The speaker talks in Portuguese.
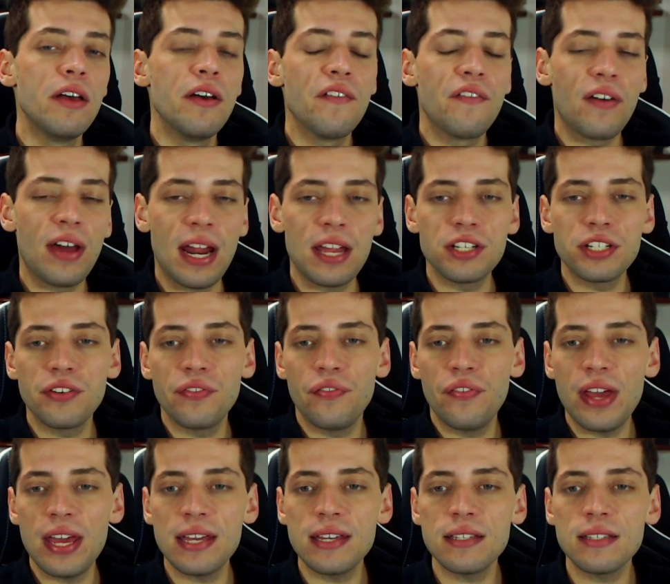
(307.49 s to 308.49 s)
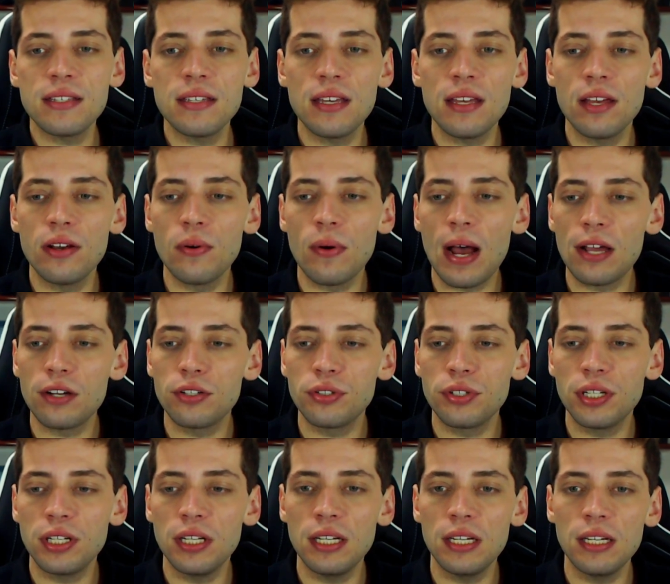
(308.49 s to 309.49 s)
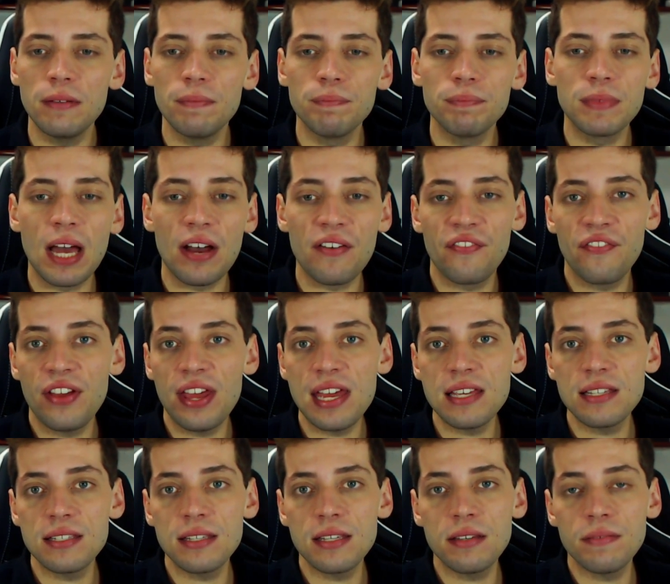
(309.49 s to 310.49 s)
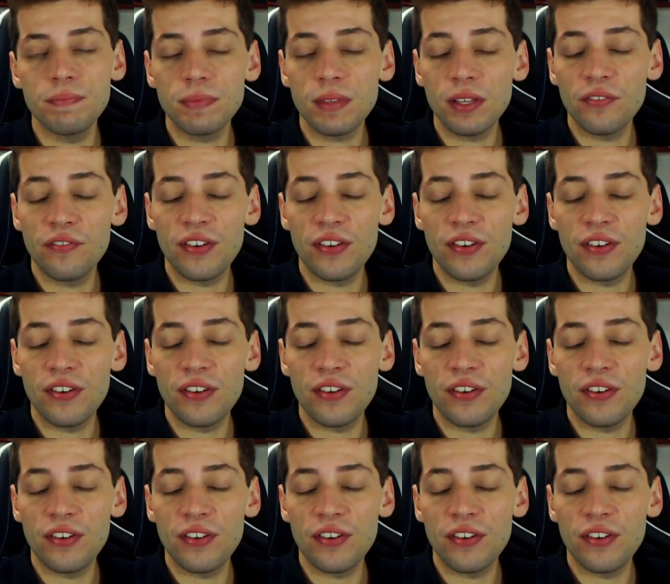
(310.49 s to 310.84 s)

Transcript: Fnatic Phase, eu acho que da Phase